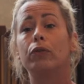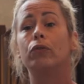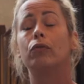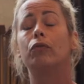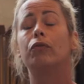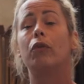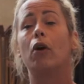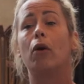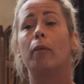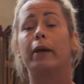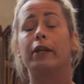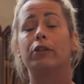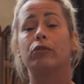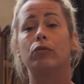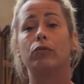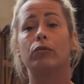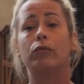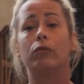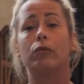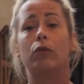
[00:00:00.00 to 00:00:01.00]
de
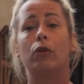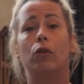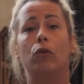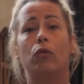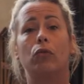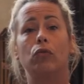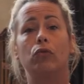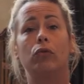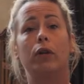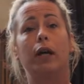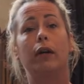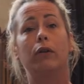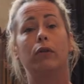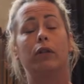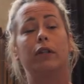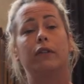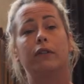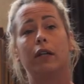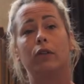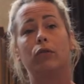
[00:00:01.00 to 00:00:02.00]
formation euh, ou là euh,
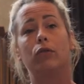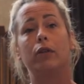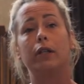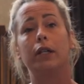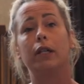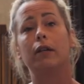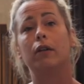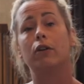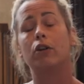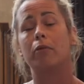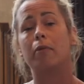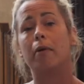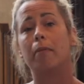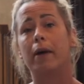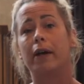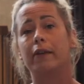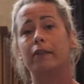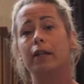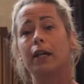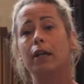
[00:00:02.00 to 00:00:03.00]
les ateliers euh, comme à
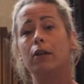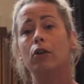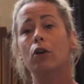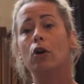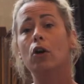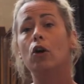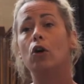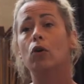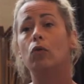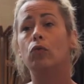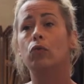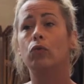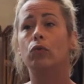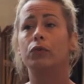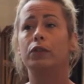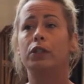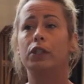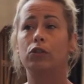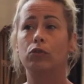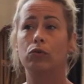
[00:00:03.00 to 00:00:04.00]
Marseille, où
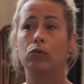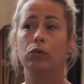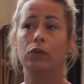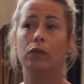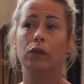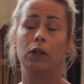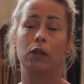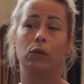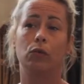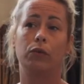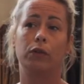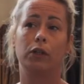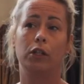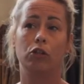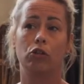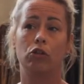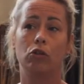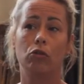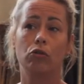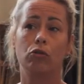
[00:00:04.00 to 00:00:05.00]
on discute et on
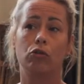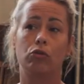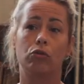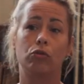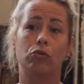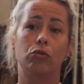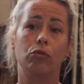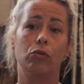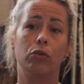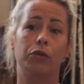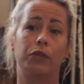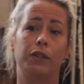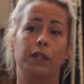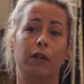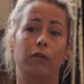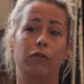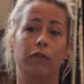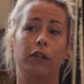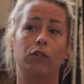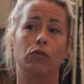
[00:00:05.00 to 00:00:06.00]
échange sur
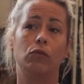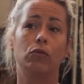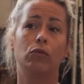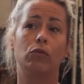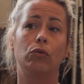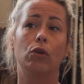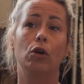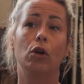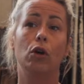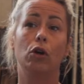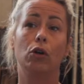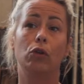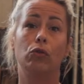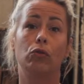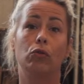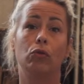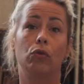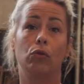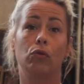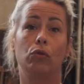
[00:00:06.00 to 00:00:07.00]
cette façon de,
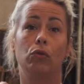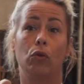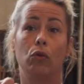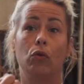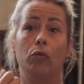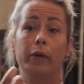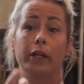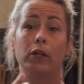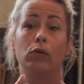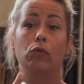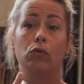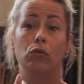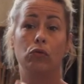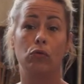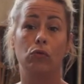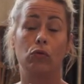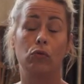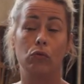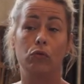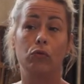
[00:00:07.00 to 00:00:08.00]
remettre
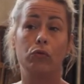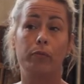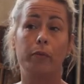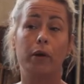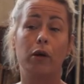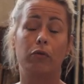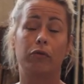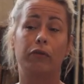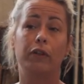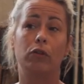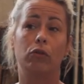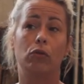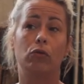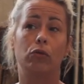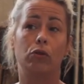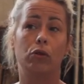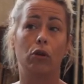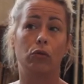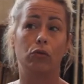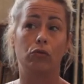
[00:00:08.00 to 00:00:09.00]
l'humain en fait dans
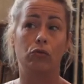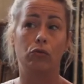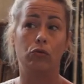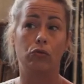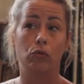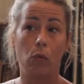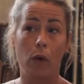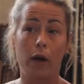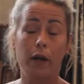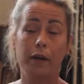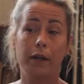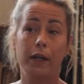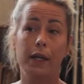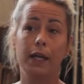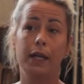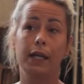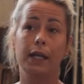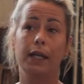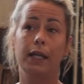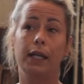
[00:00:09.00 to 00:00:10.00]
le cœur du soin
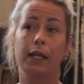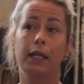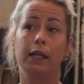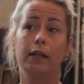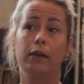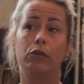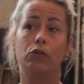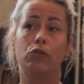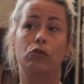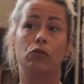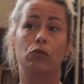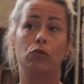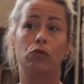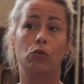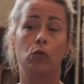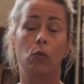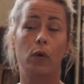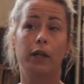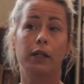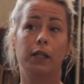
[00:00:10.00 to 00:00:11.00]
et ce
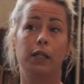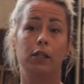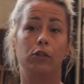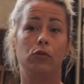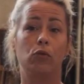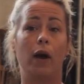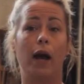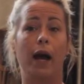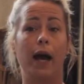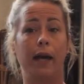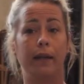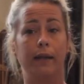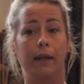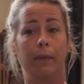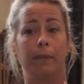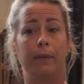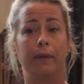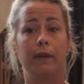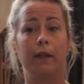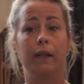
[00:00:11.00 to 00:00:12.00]
soin qu'il soit
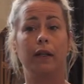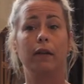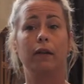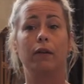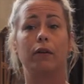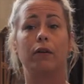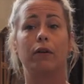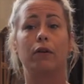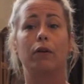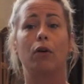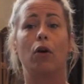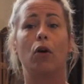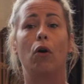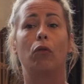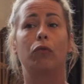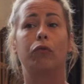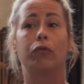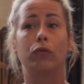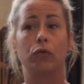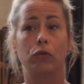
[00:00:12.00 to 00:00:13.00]
adapté
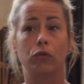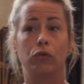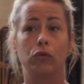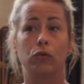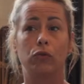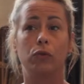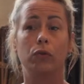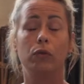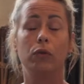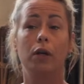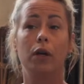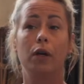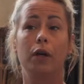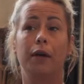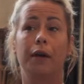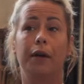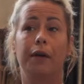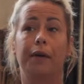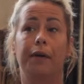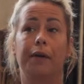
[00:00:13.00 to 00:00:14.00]
en fonction
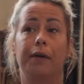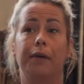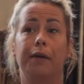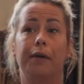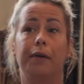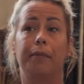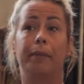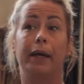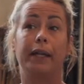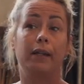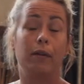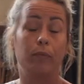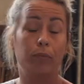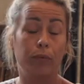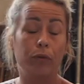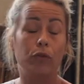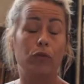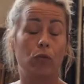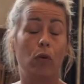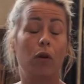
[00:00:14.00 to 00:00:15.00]
bah, des
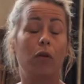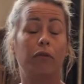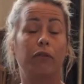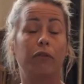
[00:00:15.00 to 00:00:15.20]
besoins en